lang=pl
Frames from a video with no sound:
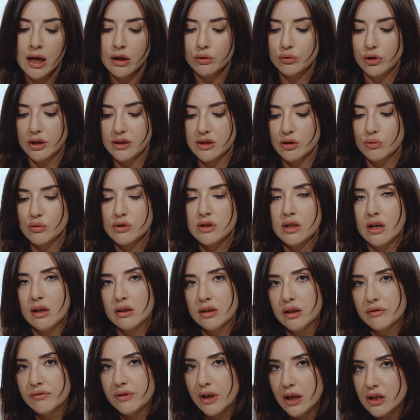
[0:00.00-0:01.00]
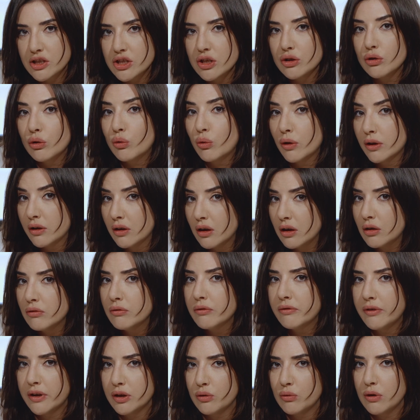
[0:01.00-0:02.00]
które są ustalane w trakcie
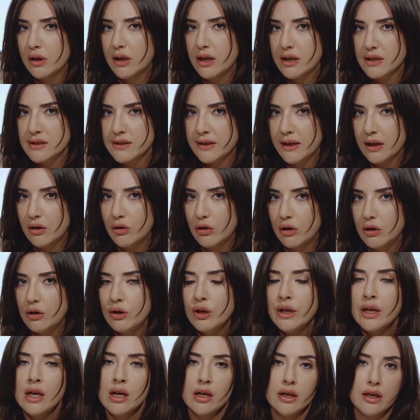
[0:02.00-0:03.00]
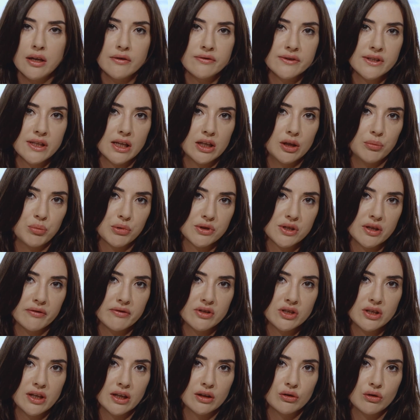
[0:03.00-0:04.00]
dokładnego wywiadu lekarskiego, jest w stanie
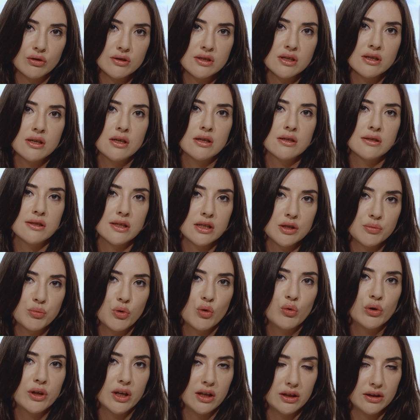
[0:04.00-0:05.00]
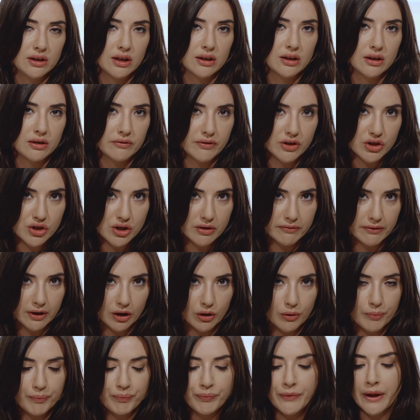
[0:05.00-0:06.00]
postawić diagnozę zespół jelita
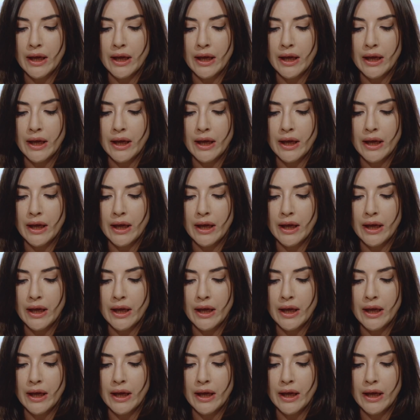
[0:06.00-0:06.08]
nadwrażliwego.